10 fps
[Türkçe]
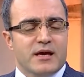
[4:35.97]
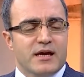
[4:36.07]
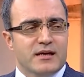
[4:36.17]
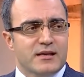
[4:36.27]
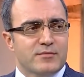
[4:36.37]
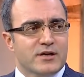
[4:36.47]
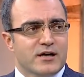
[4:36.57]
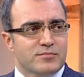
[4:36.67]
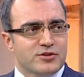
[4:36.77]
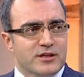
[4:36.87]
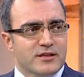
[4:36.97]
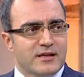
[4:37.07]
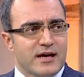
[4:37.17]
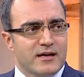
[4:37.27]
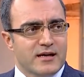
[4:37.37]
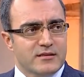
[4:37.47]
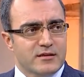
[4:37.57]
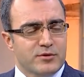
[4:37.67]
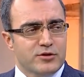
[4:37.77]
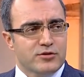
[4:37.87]
eklemi rahat bir şekilde
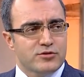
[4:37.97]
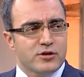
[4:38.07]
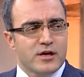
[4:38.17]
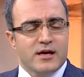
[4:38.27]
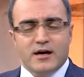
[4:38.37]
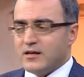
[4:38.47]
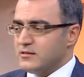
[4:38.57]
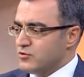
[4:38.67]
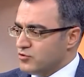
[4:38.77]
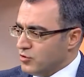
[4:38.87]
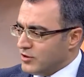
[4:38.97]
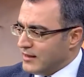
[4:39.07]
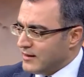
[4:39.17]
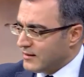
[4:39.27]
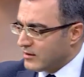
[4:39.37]
değerlendirebiliyoruz. Aslında şu modelden de